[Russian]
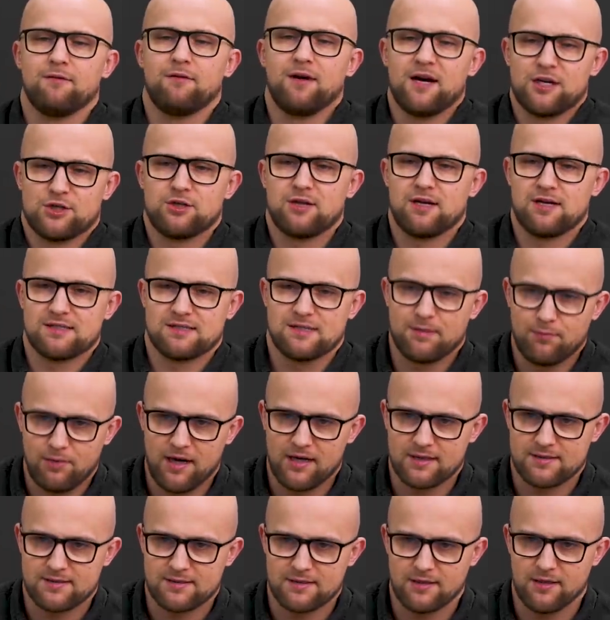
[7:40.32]
важно
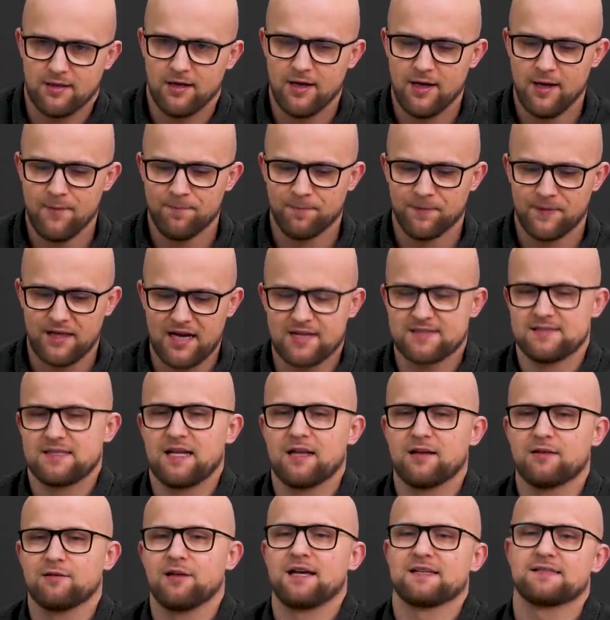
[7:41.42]
разобраться, как
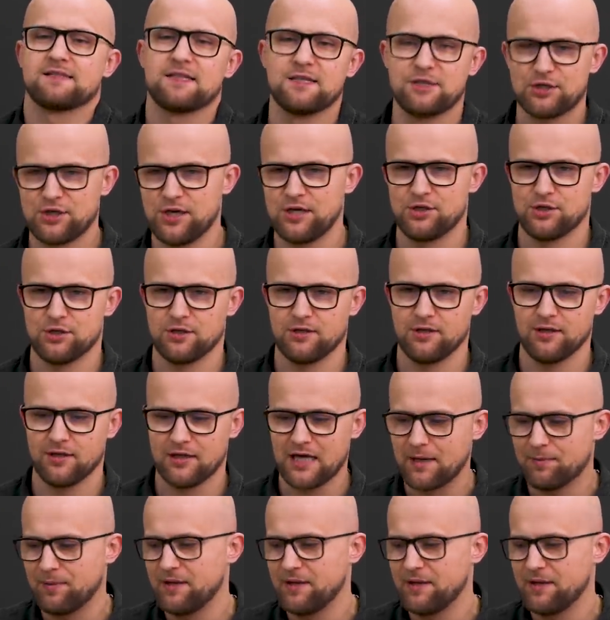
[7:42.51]
стать классной женщиной? Как